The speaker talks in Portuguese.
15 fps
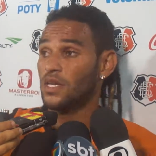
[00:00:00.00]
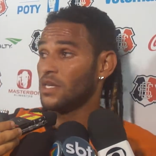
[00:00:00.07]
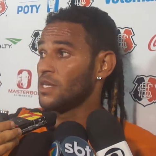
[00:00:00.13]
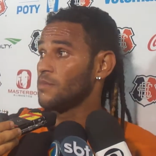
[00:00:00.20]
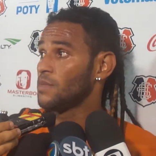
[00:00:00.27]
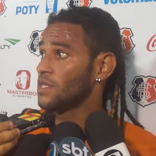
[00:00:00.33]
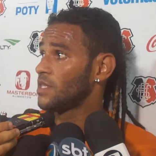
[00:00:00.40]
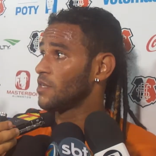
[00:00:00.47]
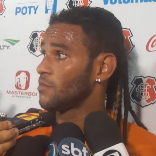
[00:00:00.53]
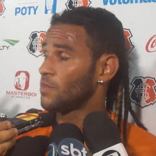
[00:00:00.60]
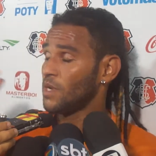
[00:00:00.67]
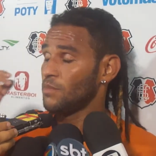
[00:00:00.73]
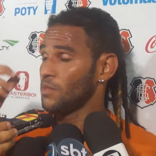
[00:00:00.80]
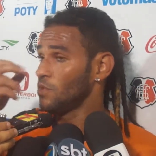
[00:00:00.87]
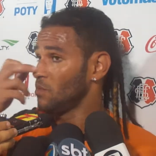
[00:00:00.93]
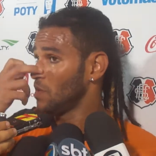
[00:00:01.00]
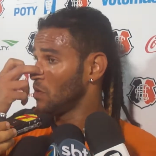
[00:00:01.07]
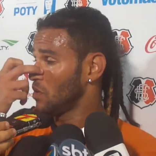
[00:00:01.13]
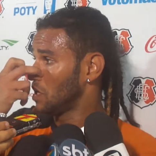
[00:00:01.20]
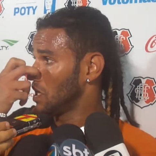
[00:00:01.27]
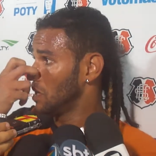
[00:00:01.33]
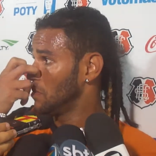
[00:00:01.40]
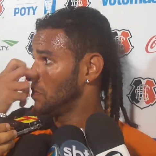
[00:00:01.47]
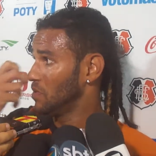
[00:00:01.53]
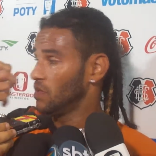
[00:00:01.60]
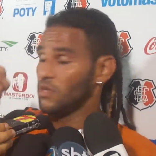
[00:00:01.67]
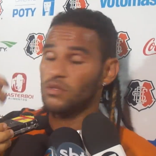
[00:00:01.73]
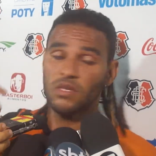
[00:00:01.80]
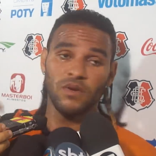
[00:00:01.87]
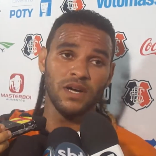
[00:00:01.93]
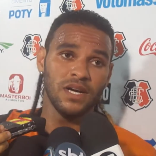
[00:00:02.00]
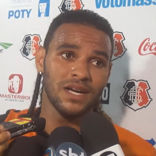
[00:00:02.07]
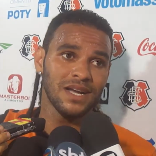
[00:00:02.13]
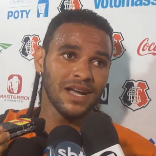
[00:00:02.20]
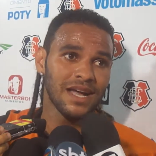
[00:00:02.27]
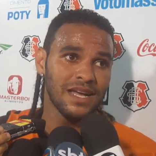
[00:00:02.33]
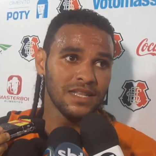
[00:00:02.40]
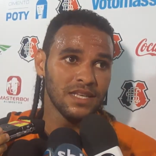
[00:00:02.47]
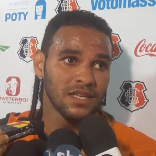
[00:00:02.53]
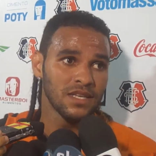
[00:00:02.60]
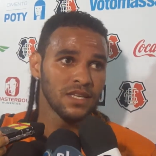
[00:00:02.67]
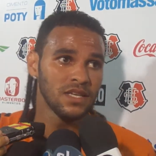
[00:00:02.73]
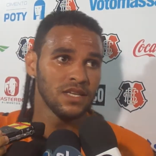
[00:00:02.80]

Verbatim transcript: que meteram para mim do meio campo, eu dei uma arrancada